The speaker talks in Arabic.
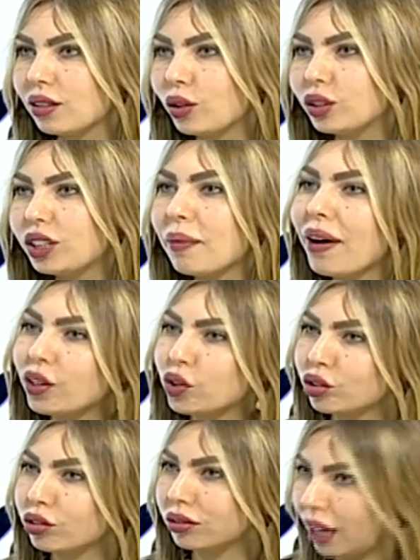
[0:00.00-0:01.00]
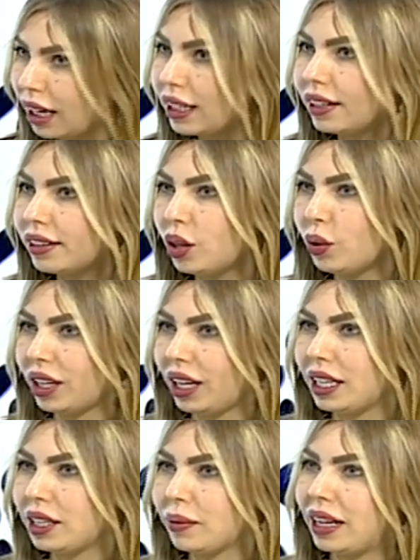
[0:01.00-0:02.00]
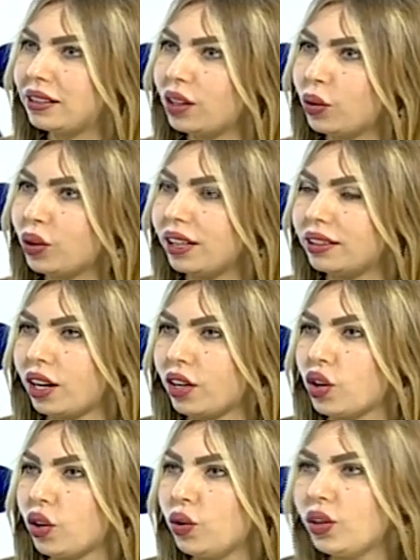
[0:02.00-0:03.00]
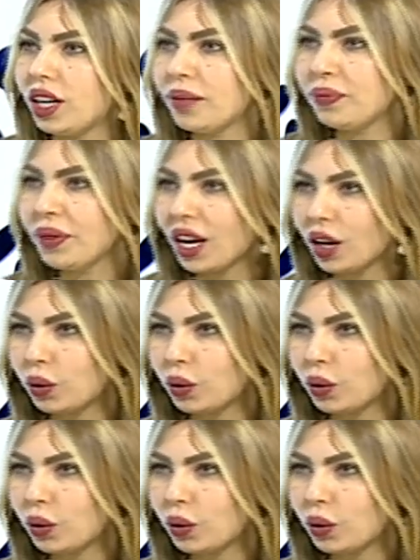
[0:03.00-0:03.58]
قدماء جدد على الدوري بالضبط. يعني بعد بالضبط. دوري يعني الدرجه الاولى مميز.